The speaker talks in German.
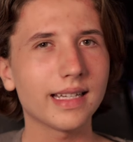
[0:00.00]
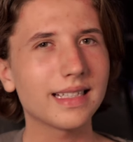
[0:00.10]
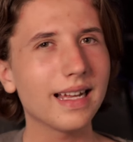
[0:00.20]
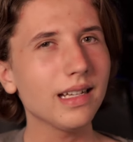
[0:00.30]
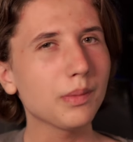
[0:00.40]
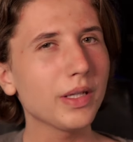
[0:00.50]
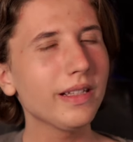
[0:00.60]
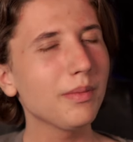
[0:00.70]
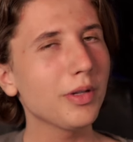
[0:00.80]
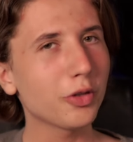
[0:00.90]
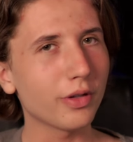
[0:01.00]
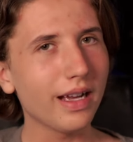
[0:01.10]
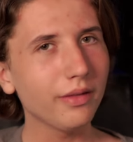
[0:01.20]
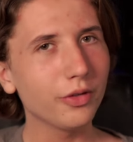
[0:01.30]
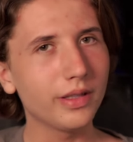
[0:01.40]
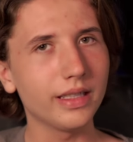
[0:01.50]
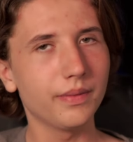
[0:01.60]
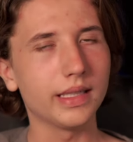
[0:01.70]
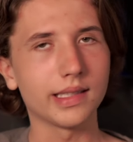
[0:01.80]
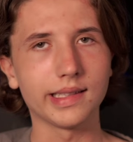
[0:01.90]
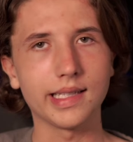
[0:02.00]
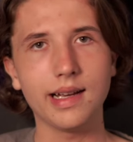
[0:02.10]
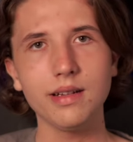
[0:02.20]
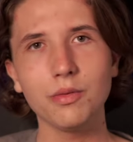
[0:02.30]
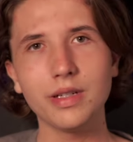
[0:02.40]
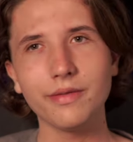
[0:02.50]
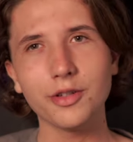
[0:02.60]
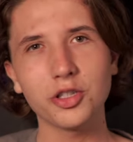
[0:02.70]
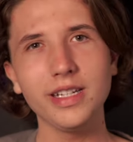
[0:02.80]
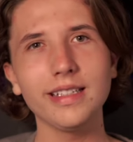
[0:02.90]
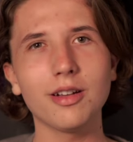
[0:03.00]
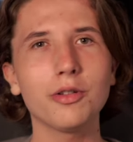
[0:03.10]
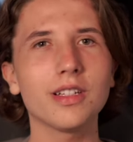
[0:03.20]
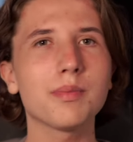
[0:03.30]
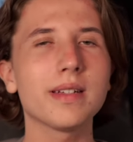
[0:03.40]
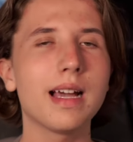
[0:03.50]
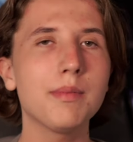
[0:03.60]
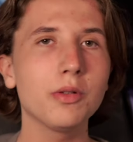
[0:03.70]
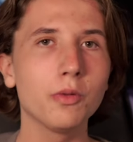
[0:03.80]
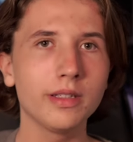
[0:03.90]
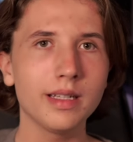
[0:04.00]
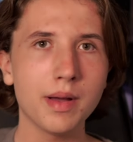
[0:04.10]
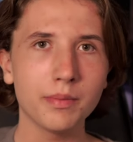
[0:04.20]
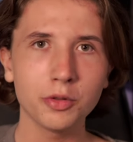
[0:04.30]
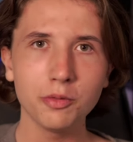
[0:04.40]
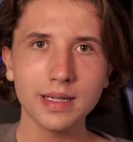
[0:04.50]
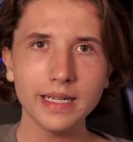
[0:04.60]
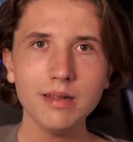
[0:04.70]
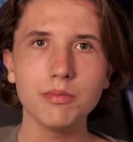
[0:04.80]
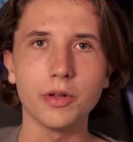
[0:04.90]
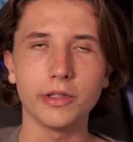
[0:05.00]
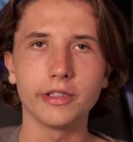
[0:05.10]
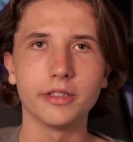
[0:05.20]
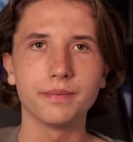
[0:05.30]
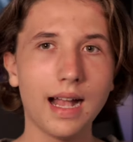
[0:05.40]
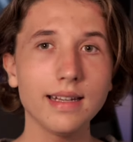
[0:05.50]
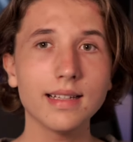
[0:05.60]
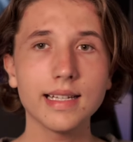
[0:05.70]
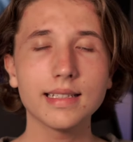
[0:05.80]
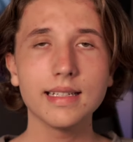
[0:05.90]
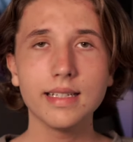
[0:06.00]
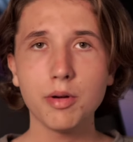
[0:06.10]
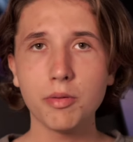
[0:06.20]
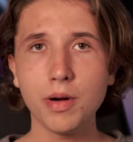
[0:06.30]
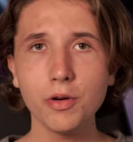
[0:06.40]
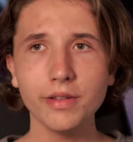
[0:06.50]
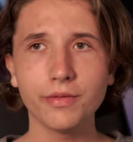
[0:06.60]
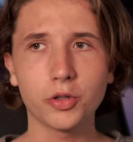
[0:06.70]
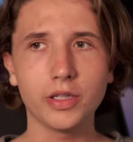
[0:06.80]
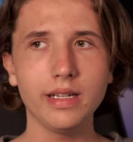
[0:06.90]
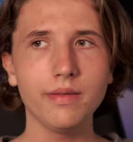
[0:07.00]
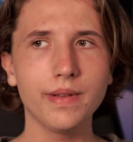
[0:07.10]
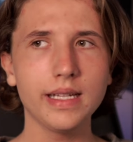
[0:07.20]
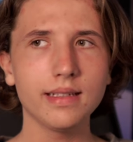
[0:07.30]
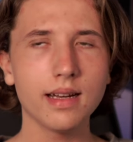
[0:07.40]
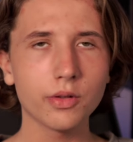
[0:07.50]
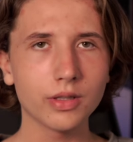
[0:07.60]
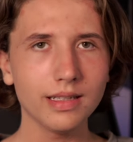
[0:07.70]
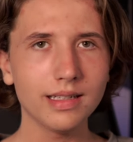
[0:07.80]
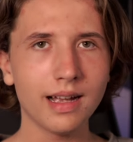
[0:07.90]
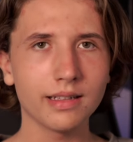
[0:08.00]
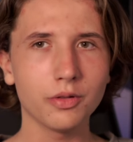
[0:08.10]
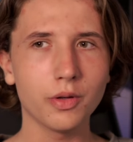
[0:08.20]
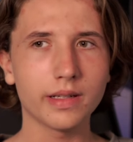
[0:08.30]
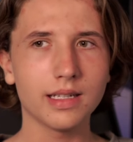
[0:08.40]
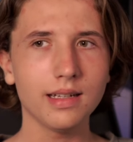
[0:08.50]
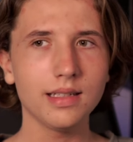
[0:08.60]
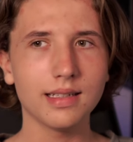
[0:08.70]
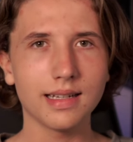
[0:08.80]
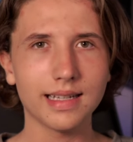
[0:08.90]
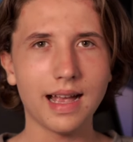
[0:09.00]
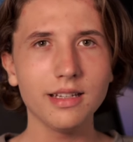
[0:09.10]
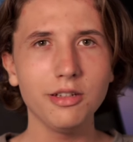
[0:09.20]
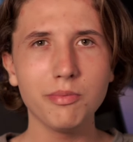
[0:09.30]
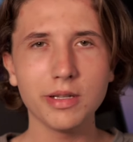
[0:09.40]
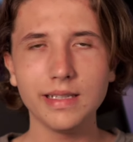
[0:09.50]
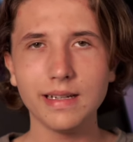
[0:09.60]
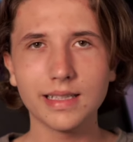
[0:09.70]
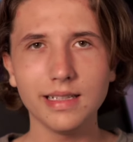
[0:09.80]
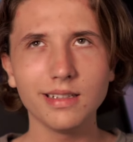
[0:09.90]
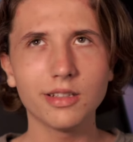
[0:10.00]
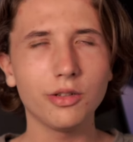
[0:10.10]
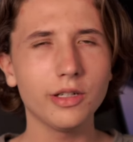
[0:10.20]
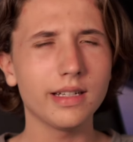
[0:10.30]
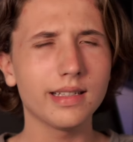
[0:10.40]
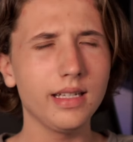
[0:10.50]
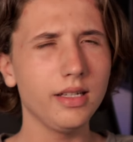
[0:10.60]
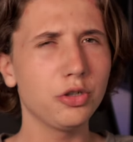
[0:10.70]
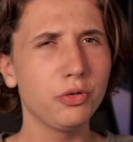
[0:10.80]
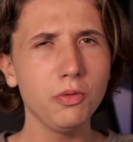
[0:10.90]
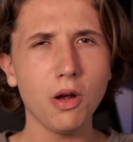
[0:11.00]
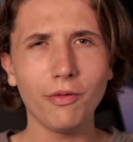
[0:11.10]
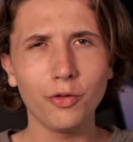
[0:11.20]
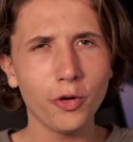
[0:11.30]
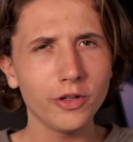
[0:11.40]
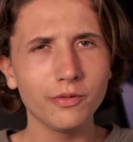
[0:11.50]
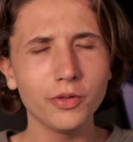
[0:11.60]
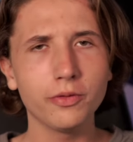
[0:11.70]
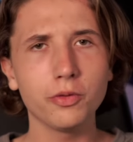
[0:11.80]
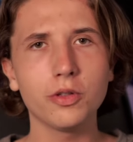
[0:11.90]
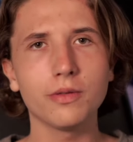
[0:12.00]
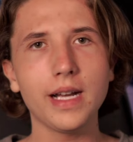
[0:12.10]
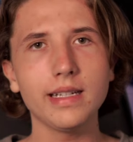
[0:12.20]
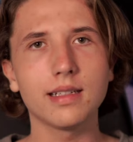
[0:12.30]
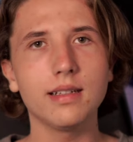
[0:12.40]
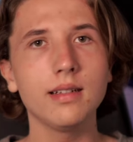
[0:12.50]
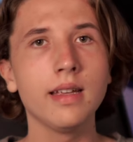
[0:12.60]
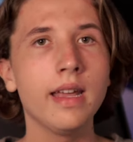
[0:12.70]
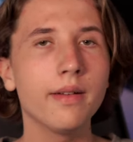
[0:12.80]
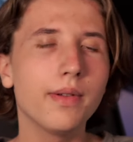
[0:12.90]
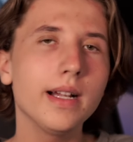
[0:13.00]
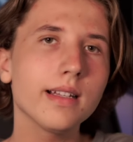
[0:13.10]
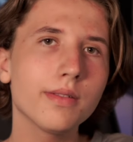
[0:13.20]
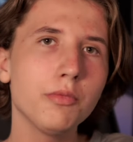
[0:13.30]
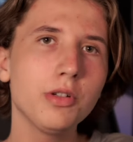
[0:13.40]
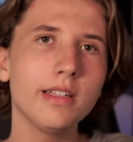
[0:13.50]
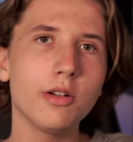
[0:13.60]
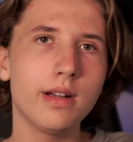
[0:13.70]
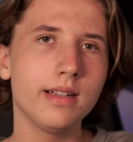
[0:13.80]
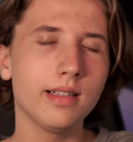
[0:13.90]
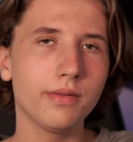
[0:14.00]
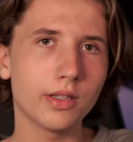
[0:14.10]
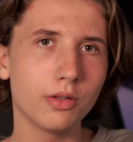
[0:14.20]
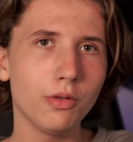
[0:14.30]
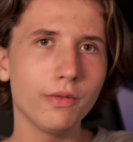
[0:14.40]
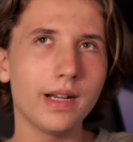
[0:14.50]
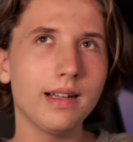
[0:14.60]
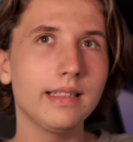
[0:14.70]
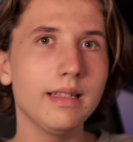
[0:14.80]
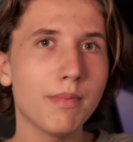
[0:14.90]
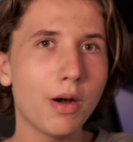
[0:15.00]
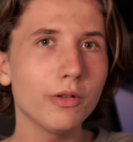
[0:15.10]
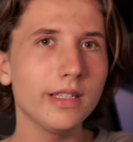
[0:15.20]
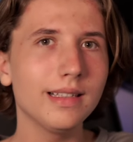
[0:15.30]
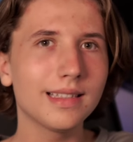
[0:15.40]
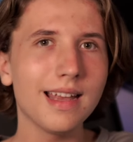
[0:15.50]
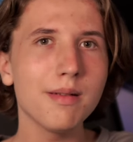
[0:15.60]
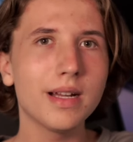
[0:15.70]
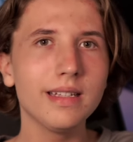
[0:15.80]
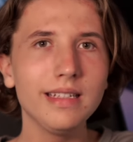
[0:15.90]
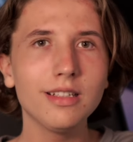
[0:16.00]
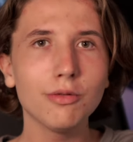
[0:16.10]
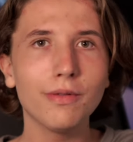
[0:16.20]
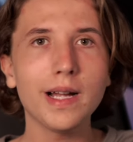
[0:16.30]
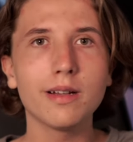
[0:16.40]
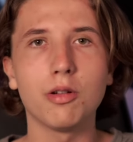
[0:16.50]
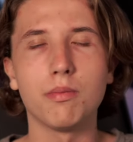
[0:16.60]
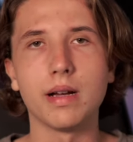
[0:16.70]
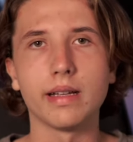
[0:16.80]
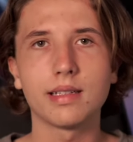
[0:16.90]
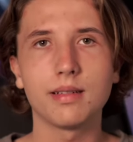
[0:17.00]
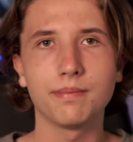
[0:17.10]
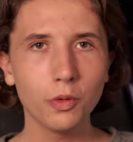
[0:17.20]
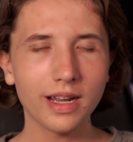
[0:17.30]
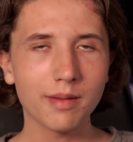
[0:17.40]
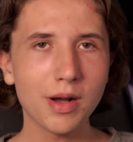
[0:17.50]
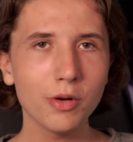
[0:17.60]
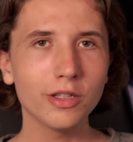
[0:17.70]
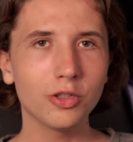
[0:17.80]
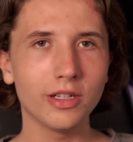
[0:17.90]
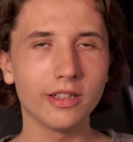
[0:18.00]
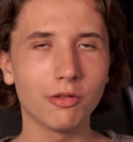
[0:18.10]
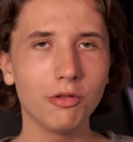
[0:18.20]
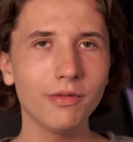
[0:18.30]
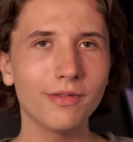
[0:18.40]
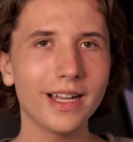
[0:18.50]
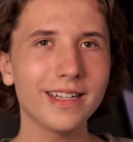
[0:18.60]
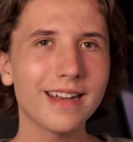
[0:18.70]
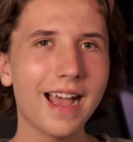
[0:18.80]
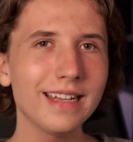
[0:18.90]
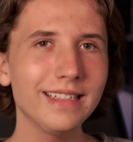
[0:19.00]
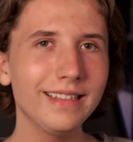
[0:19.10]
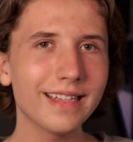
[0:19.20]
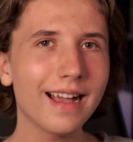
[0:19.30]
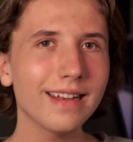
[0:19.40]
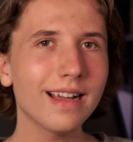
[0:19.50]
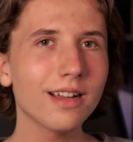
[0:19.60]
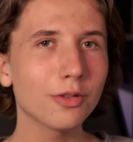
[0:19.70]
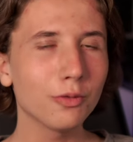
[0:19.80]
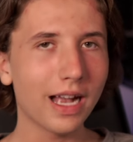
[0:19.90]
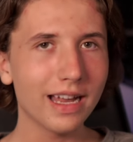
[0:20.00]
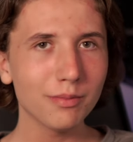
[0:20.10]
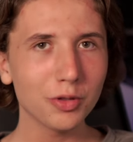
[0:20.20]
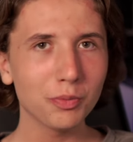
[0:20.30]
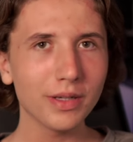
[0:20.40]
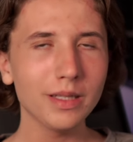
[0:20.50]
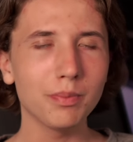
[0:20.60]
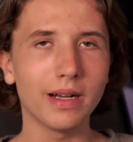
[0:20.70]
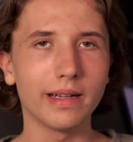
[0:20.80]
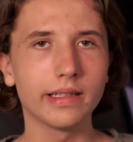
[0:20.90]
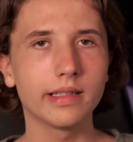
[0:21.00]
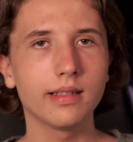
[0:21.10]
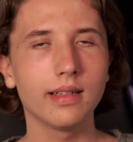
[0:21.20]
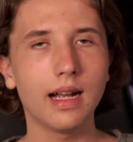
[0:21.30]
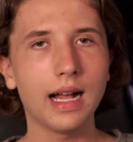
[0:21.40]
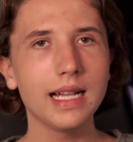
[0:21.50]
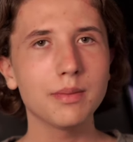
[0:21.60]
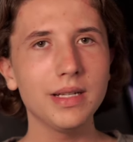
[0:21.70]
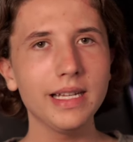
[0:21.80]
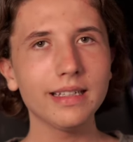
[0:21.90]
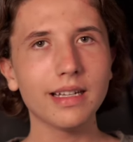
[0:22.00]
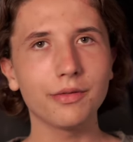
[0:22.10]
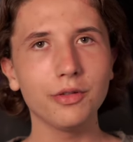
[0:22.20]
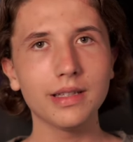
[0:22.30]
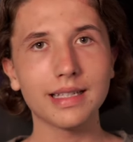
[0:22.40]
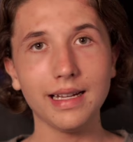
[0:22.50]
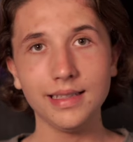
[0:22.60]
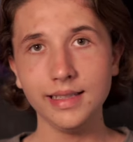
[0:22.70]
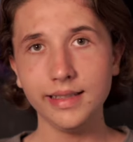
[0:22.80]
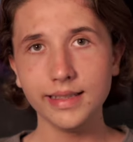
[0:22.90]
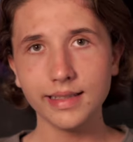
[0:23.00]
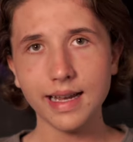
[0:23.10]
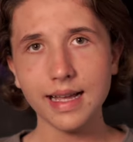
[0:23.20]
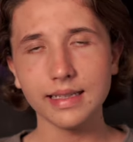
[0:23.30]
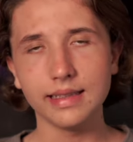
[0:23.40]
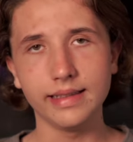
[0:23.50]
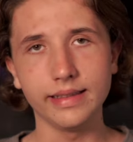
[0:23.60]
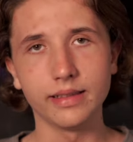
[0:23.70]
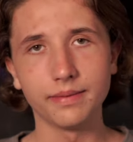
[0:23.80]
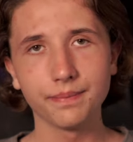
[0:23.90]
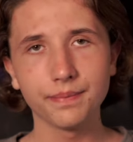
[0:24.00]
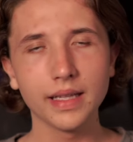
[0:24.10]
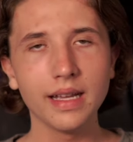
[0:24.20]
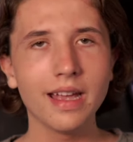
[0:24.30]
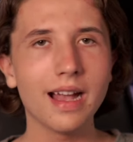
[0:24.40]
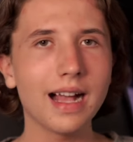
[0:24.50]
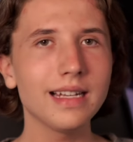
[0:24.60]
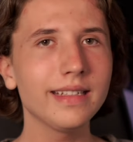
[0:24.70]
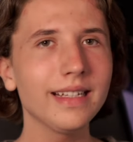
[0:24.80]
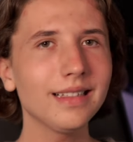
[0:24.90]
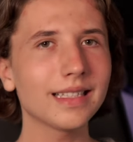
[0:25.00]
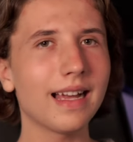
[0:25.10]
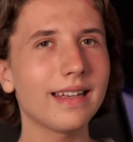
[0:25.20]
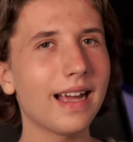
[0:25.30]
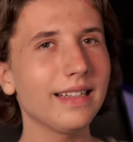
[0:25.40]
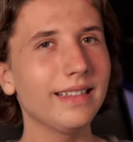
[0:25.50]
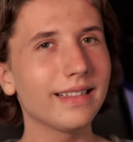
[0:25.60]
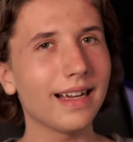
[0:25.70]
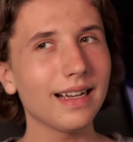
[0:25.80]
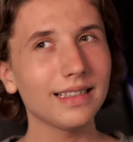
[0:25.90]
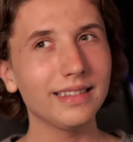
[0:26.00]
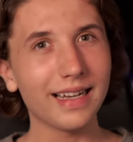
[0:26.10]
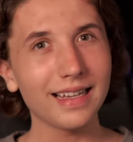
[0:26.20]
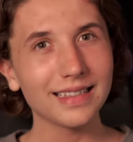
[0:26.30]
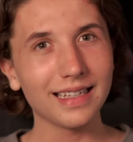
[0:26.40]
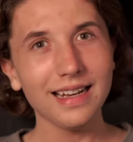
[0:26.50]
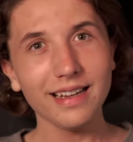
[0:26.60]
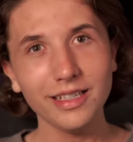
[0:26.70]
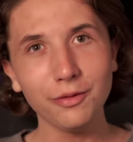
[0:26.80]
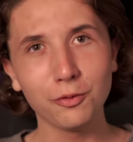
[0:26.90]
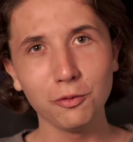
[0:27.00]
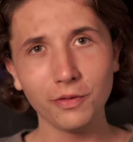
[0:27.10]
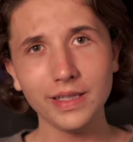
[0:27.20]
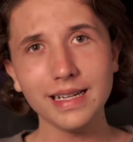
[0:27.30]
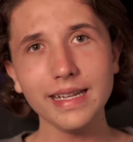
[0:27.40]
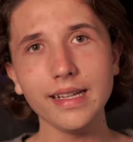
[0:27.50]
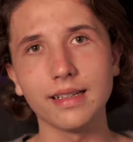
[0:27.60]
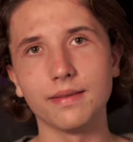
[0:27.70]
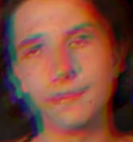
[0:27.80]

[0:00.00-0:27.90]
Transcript: Dann kann das prinzipiell schon hart für sie gewesen sein und dann verstehe ich auch, dass man da mit irgendjemandem drüber reden möchte. Andererseits kann ich aber auch Mauki verstehen, welche dann aus dritter Hand gehört hat, dass Annie über sie erzählt soll, dass sie Stühle auf Leute wirft und so weiter, weil das vermutlich auch eine Situation war, die Mauki selber nie so wahrgenommen hat. Und nach Maukis Schilderung war dann Annie danach zu keinem Gespräch bereit. Als Beleg dafür zeigt sie diese Nachricht hier. Allerdings kann Annie the Duck das relativ gut widerlegen.